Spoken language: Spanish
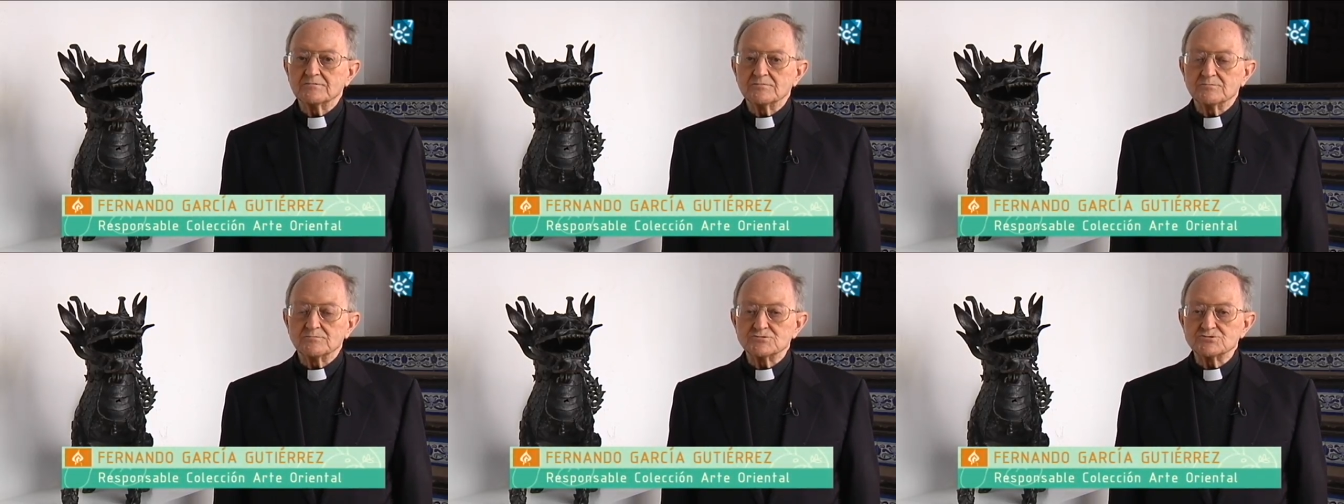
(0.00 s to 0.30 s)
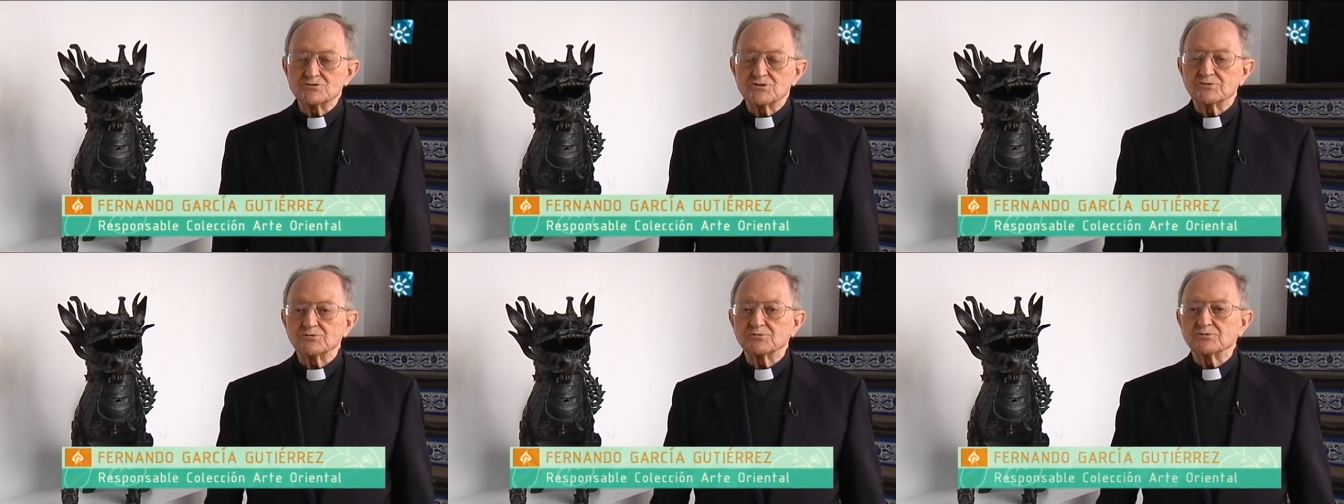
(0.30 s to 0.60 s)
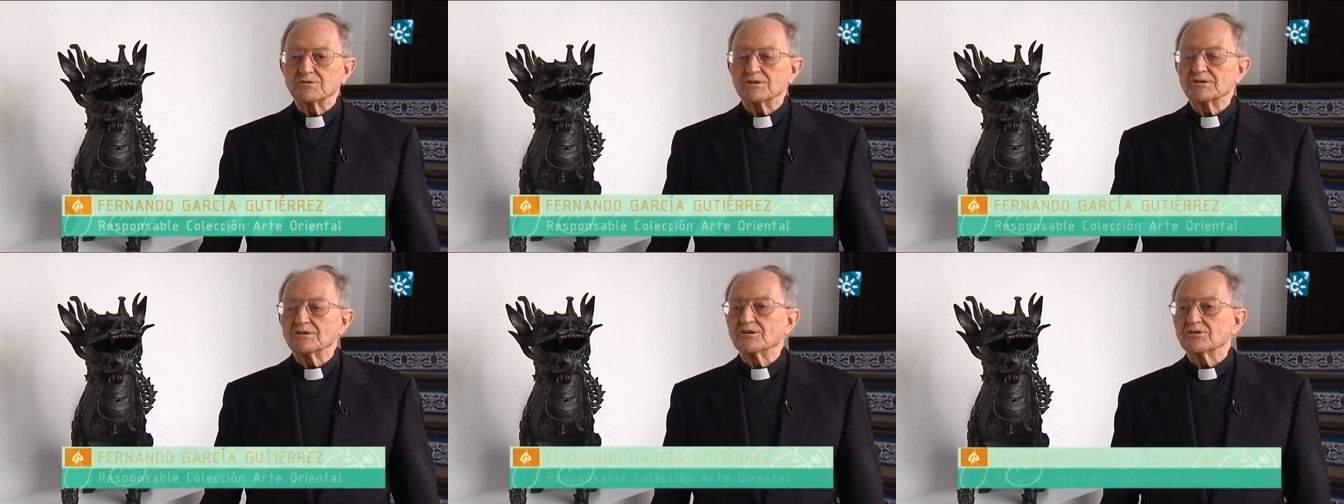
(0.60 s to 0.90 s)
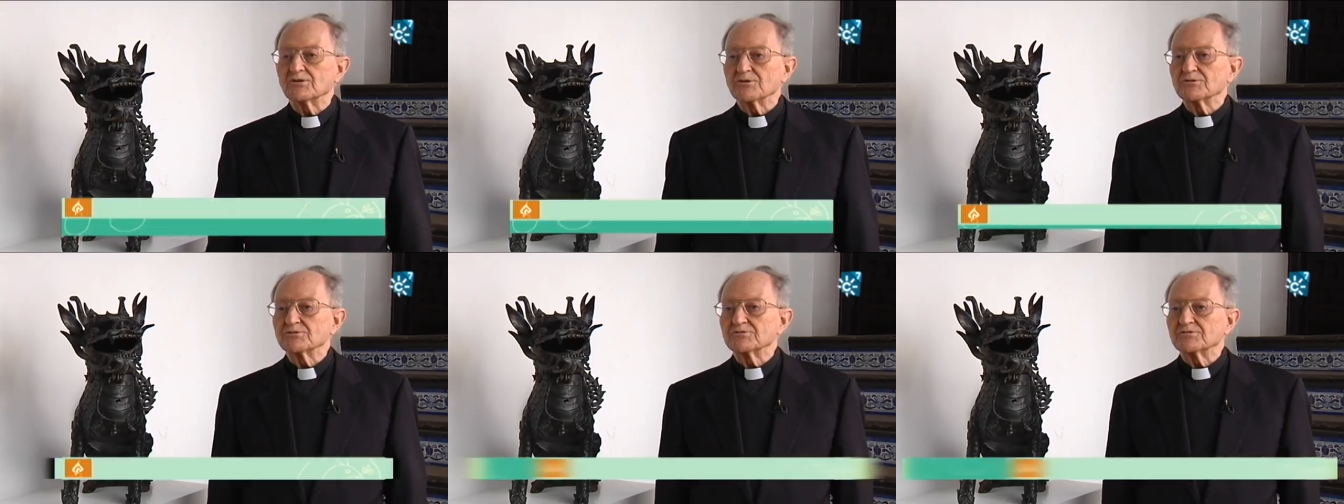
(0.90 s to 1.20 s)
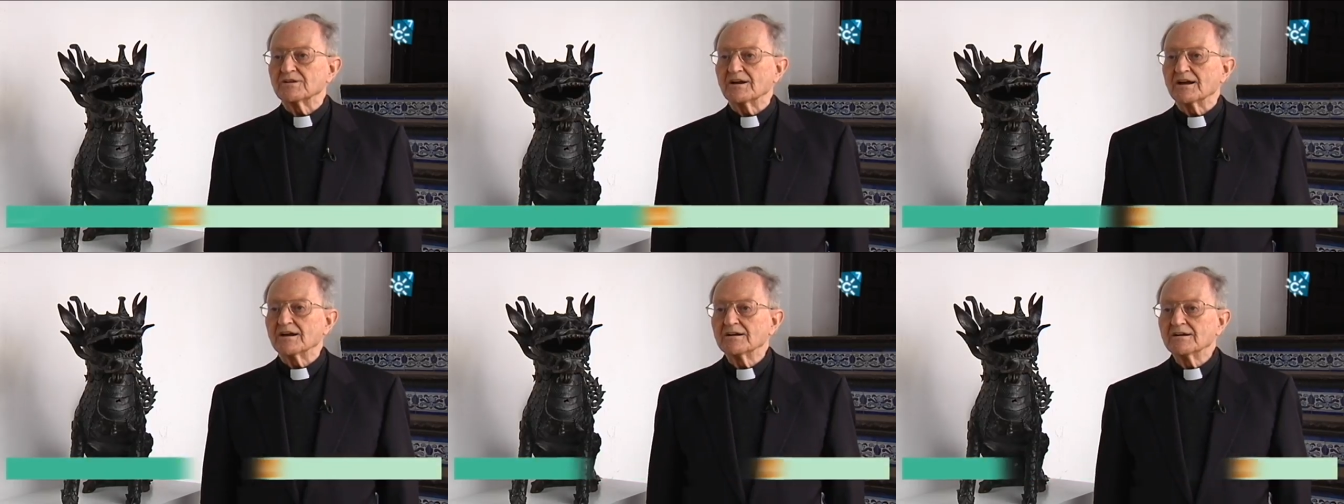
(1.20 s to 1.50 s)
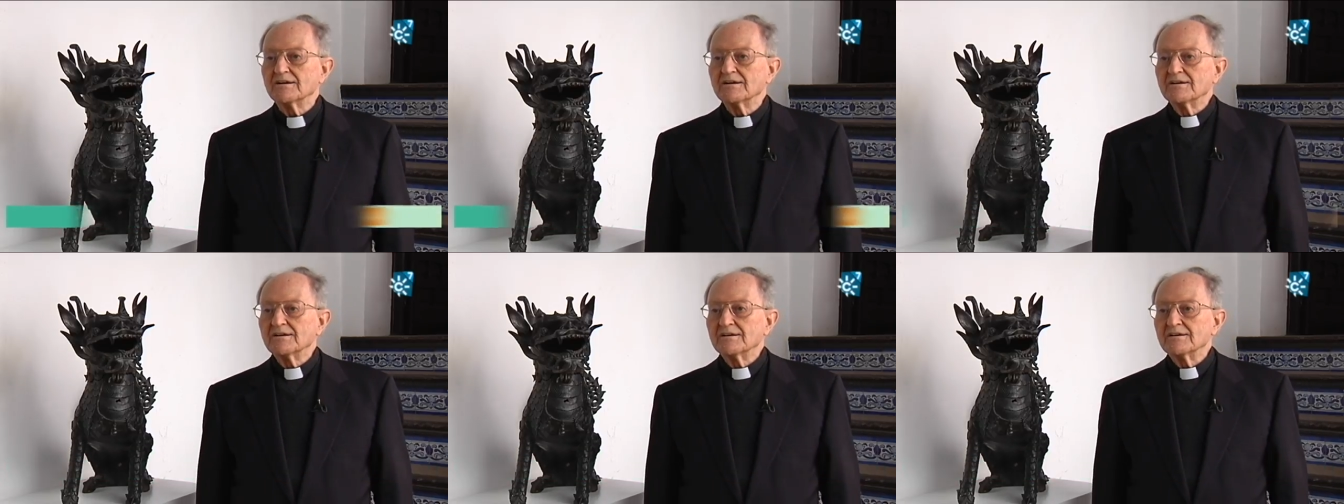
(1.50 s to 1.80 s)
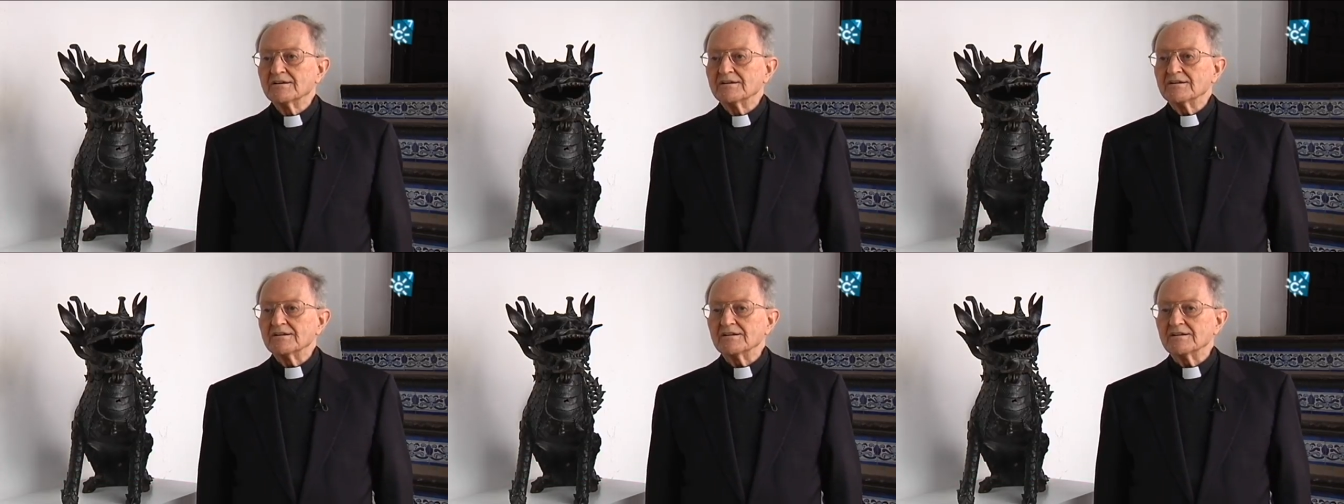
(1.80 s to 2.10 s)
muchos de ustedes lo conocerán,
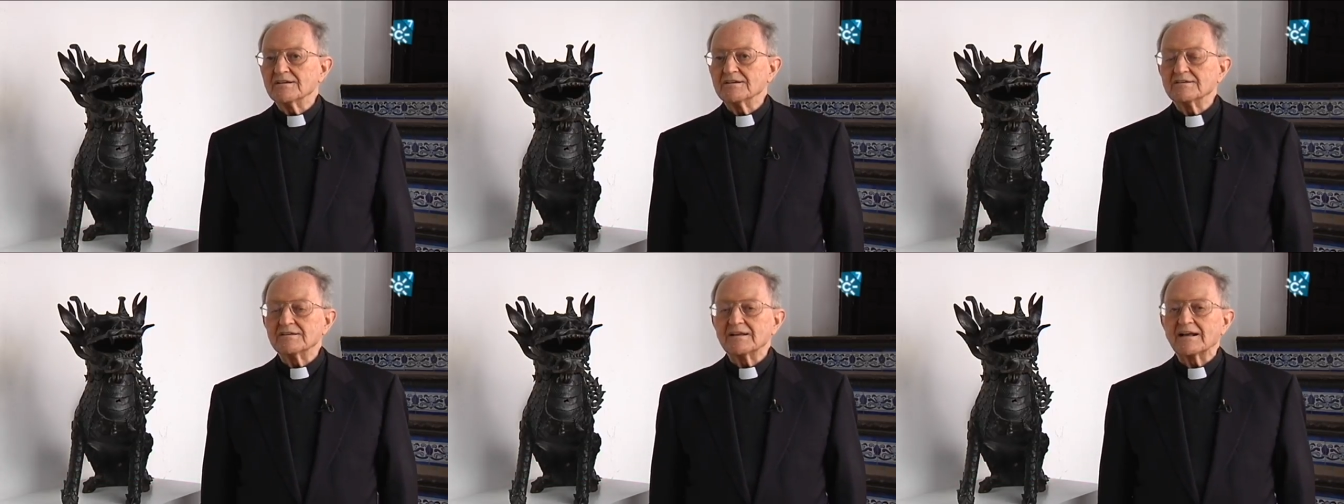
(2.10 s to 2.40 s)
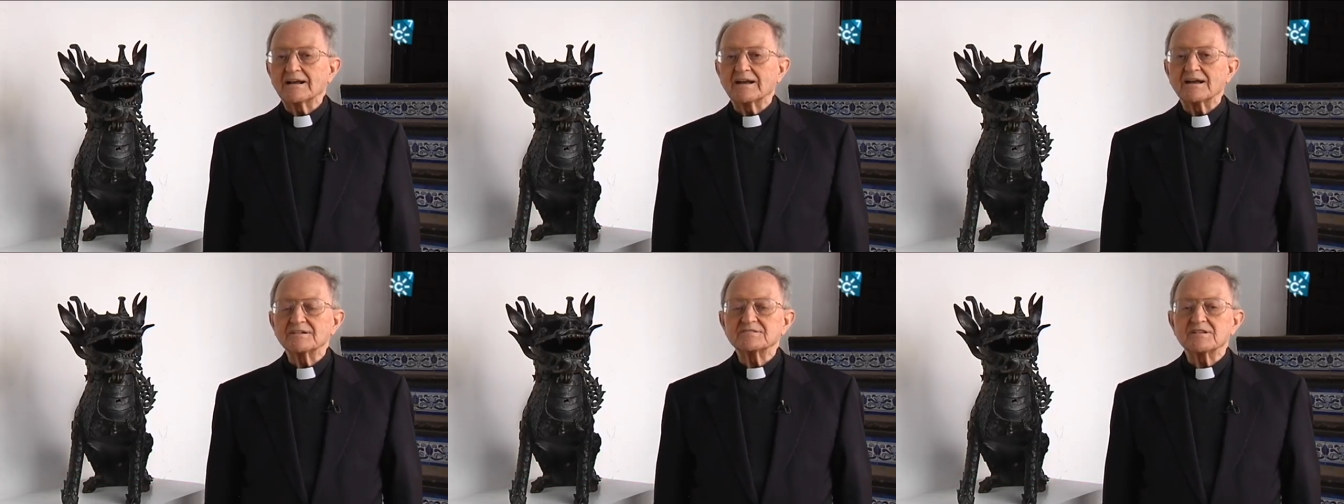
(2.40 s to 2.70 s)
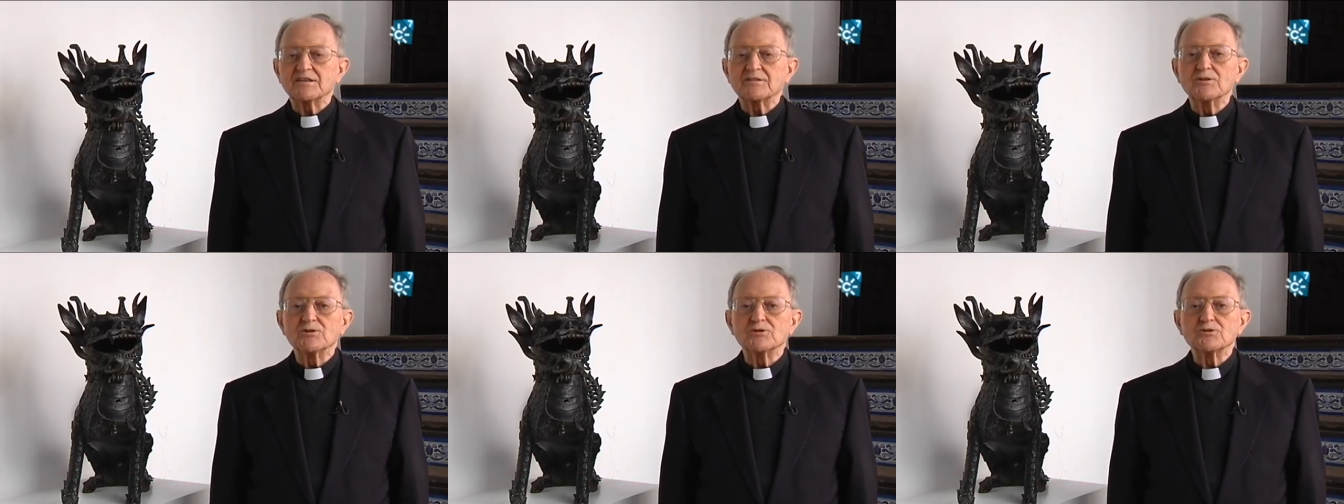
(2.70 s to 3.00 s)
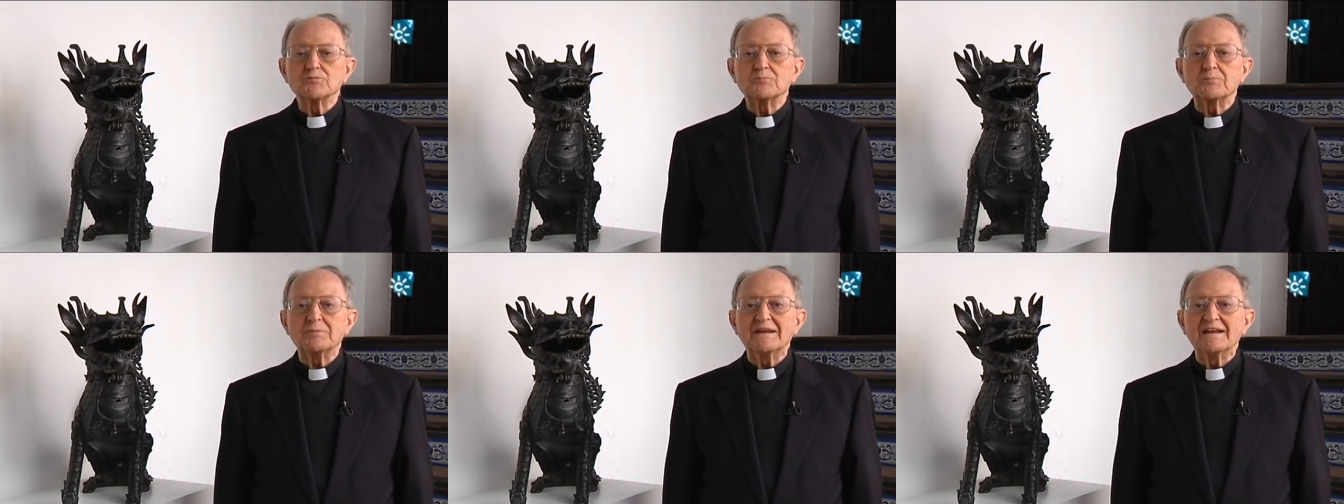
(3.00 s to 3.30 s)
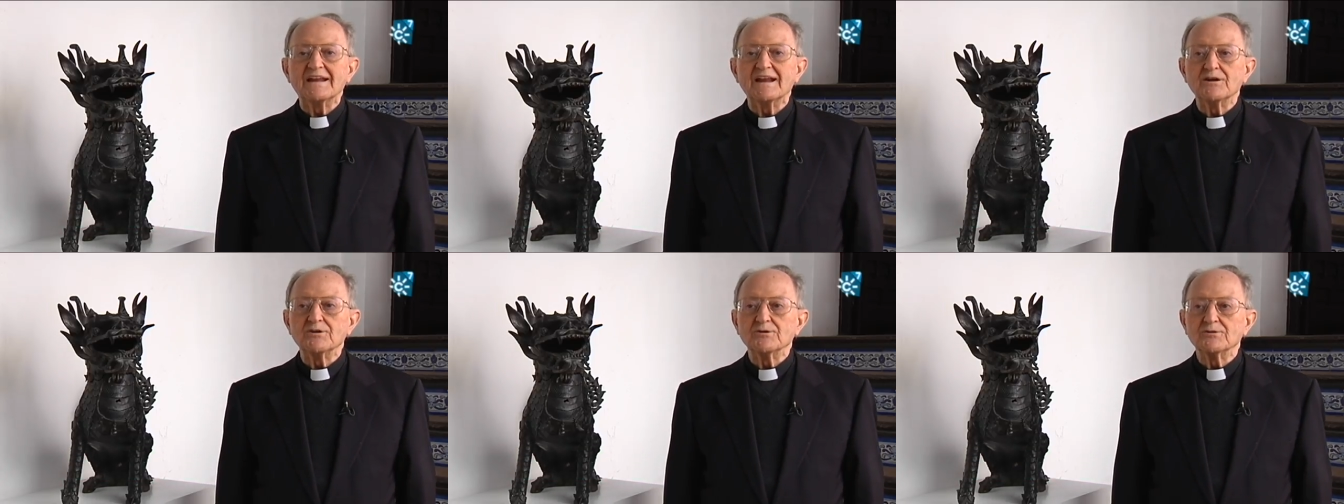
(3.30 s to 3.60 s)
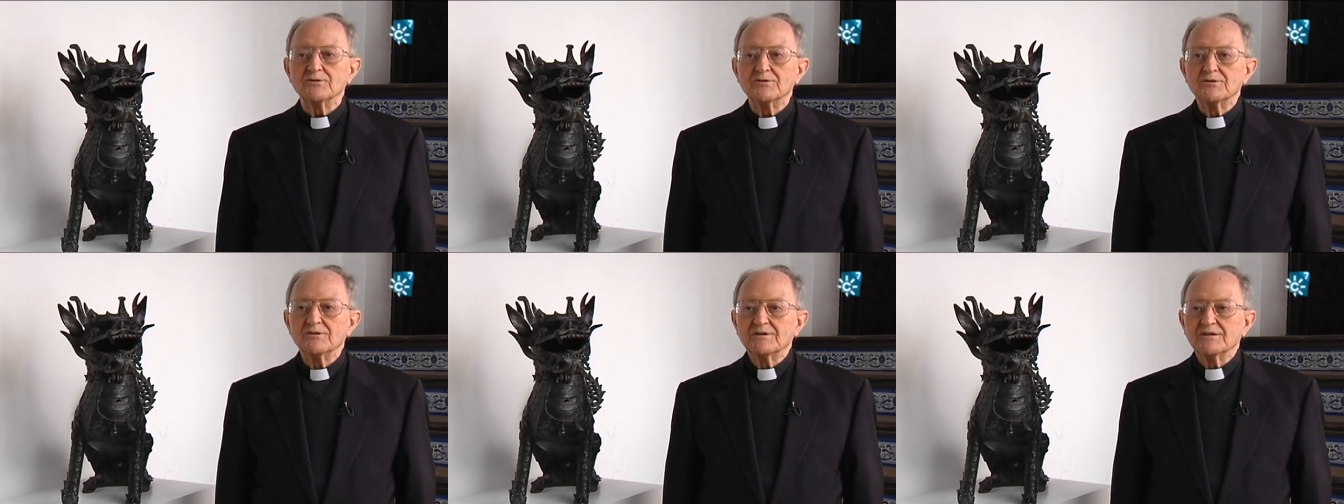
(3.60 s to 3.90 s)
es la Casa de los Pinelo.